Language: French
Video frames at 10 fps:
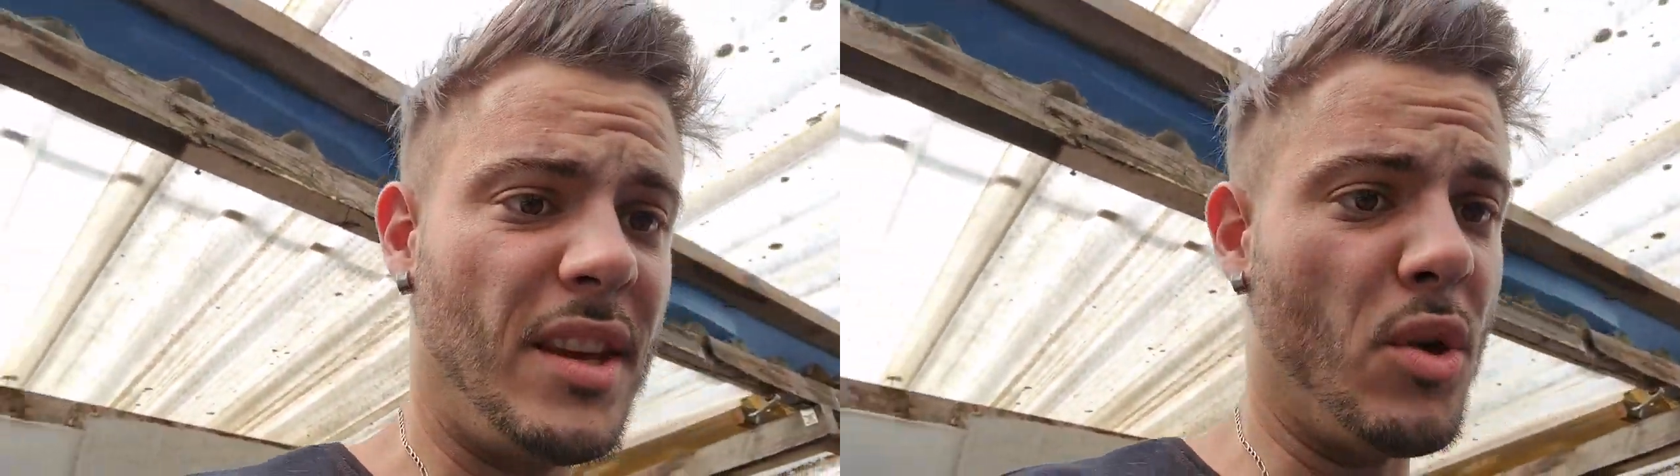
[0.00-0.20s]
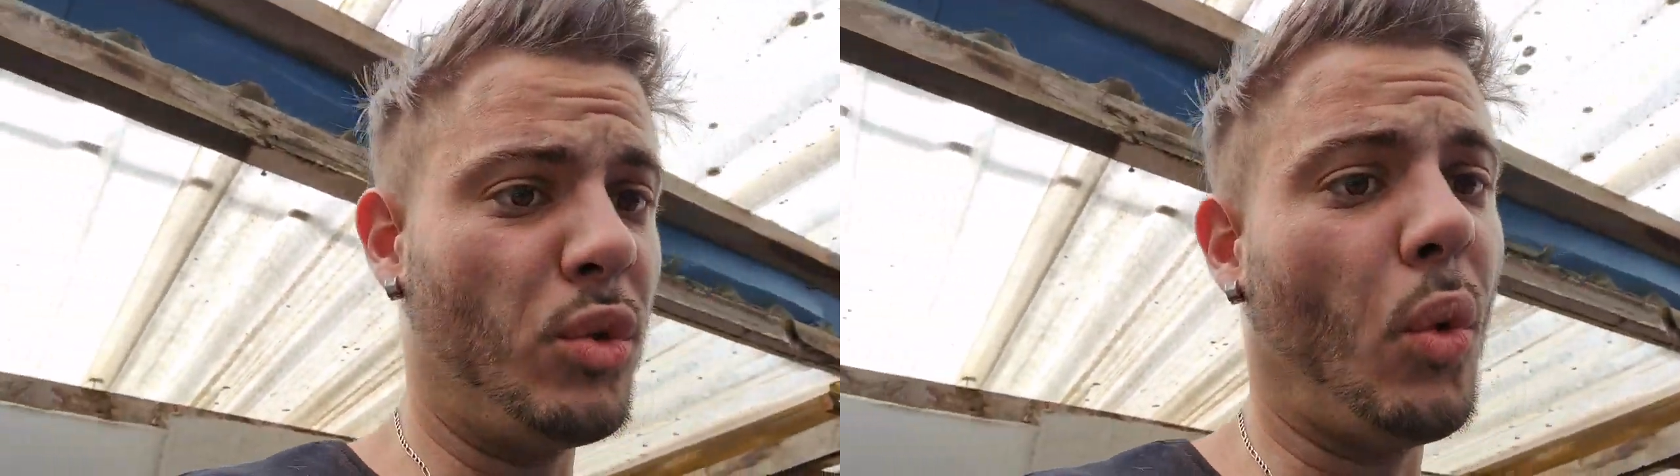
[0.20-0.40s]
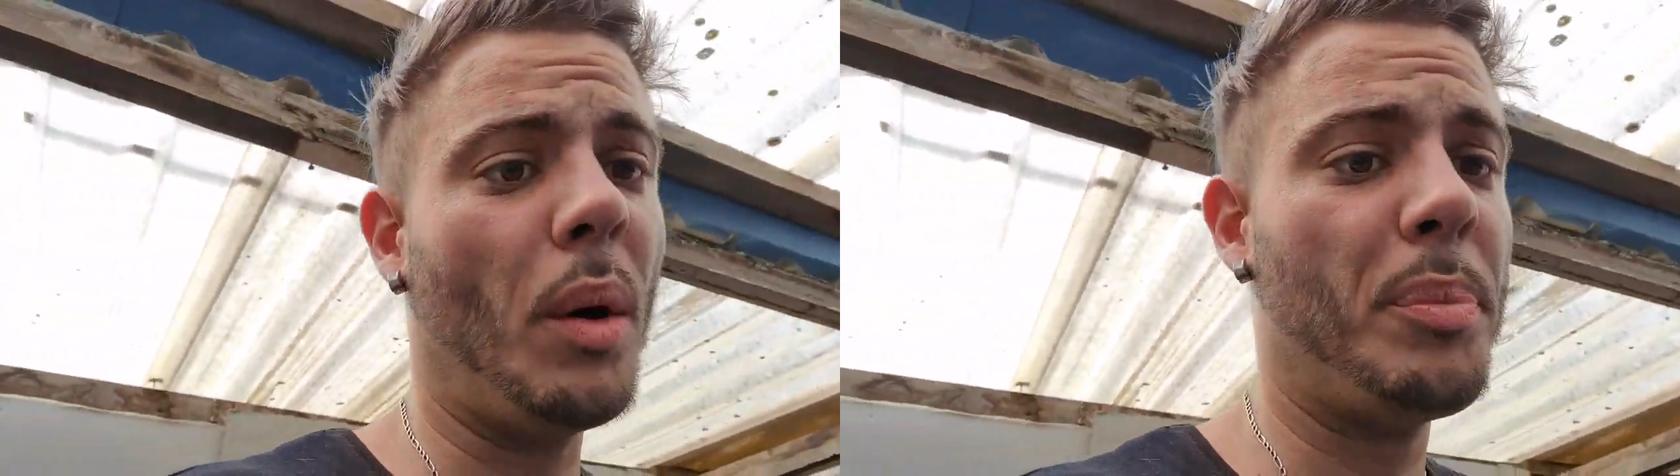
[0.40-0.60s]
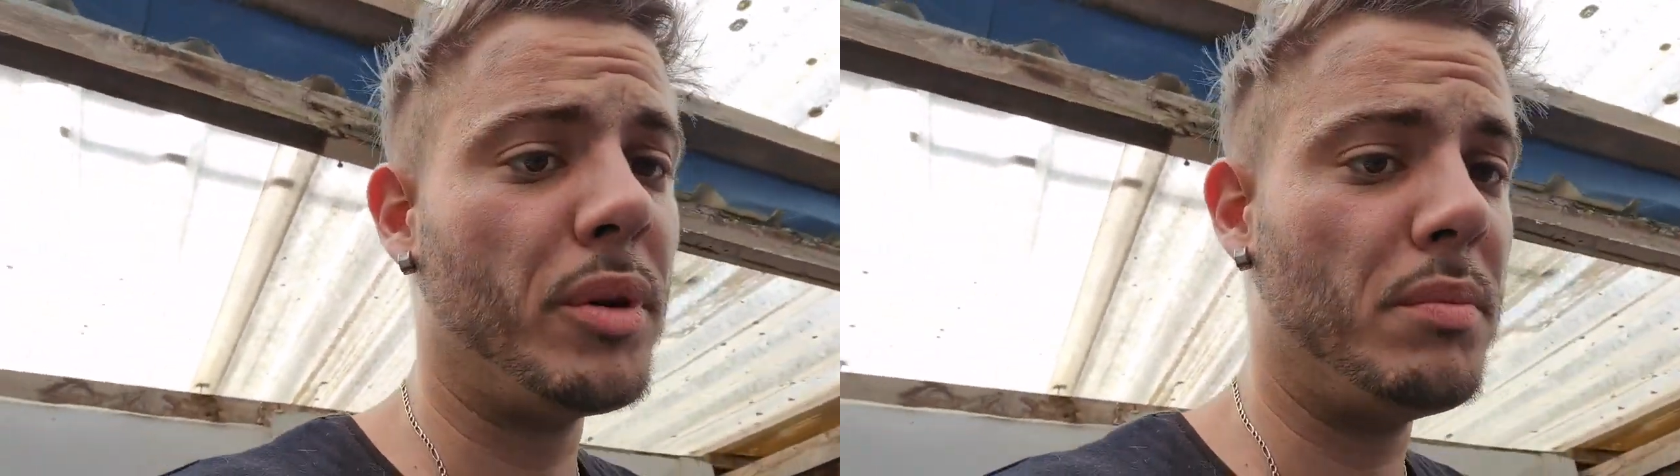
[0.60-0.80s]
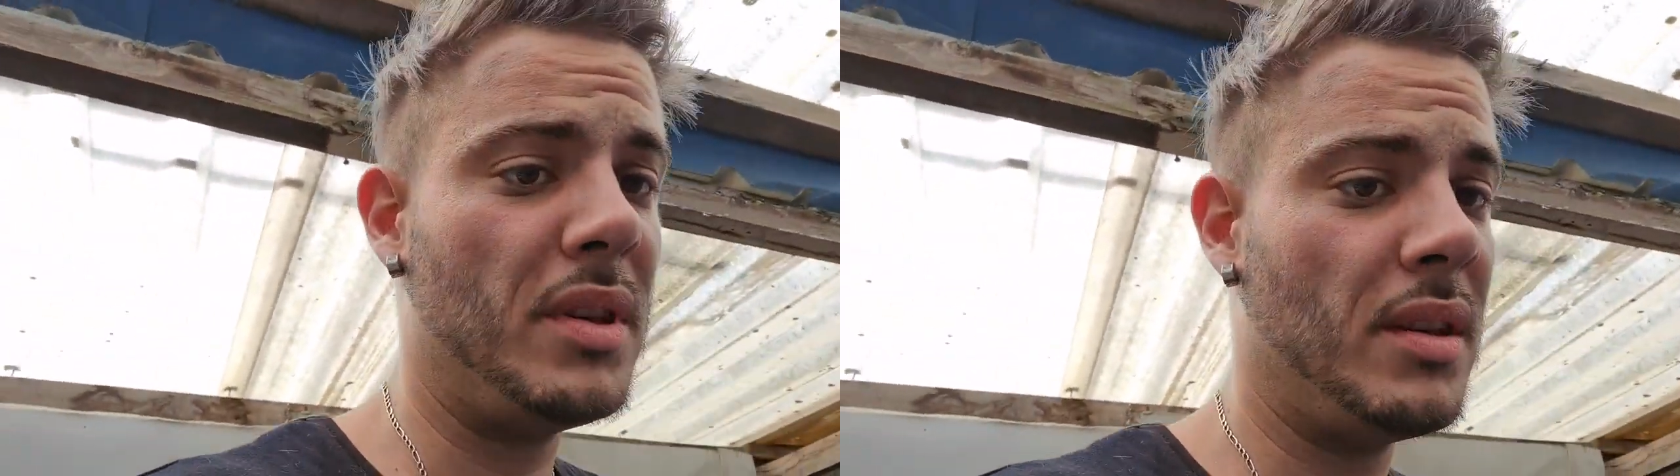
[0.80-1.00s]
il y a eu trois
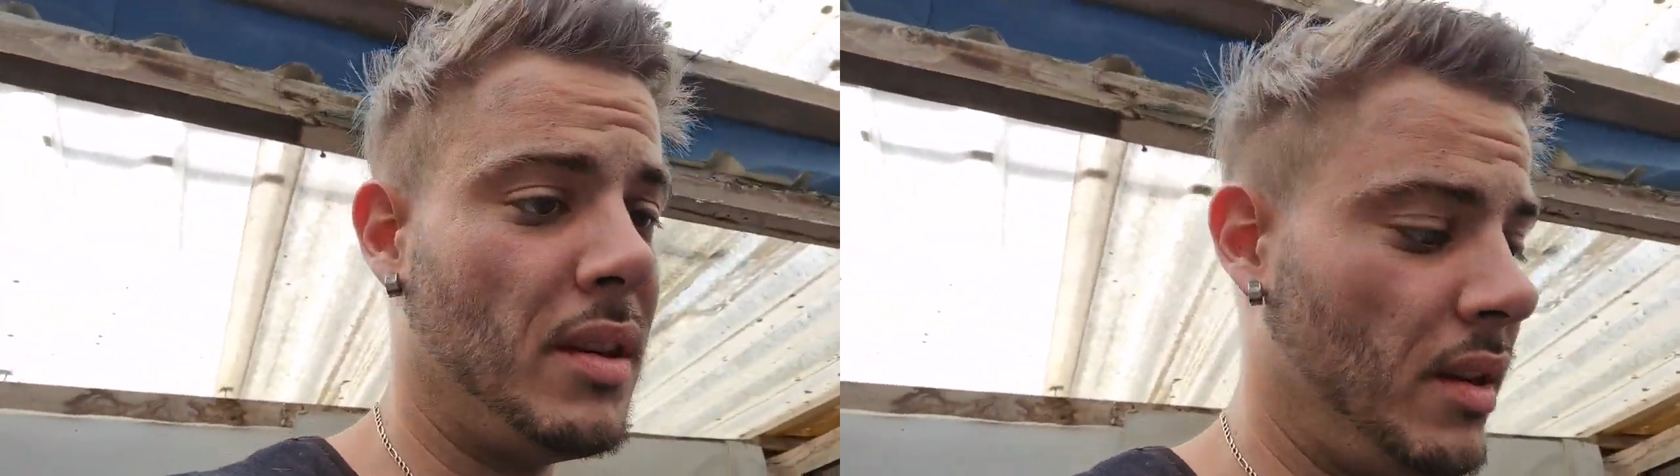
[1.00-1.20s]
pots de mie.